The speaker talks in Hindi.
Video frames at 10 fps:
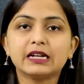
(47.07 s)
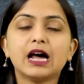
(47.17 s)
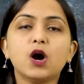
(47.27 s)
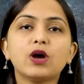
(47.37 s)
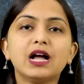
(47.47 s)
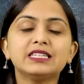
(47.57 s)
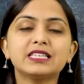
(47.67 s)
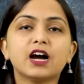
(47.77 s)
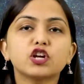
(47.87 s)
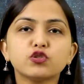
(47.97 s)
राहु काल
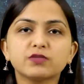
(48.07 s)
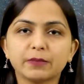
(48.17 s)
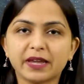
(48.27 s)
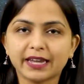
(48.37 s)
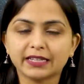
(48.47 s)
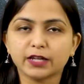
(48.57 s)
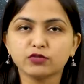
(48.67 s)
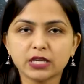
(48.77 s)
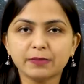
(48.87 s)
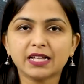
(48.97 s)
जिसे अशुभ समय कहते
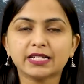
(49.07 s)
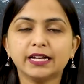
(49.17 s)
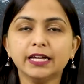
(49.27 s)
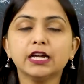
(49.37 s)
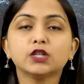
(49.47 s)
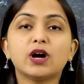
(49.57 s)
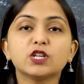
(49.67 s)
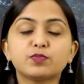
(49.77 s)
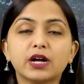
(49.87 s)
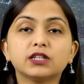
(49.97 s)
हैं उसकी बात करें तो
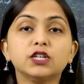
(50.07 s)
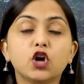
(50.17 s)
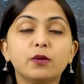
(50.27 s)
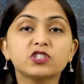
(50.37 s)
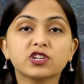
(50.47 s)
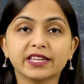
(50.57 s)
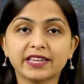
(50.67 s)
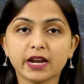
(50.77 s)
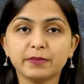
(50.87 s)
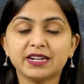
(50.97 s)
आज प्रातः नौ बजकर
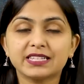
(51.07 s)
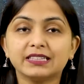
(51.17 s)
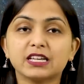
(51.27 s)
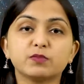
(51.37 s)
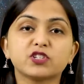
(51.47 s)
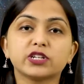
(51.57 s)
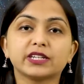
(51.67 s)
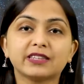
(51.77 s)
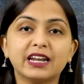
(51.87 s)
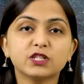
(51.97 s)
ग्यारह मिनट से दस
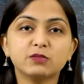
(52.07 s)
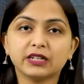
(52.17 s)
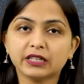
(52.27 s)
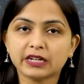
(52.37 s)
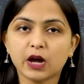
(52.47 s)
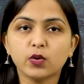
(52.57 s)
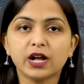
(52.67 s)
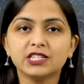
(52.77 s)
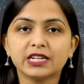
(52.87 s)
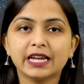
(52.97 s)
बजकर इकतालीस मिनट तक राहु
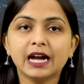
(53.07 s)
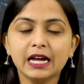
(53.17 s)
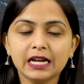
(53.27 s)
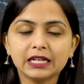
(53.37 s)
काल चलेगा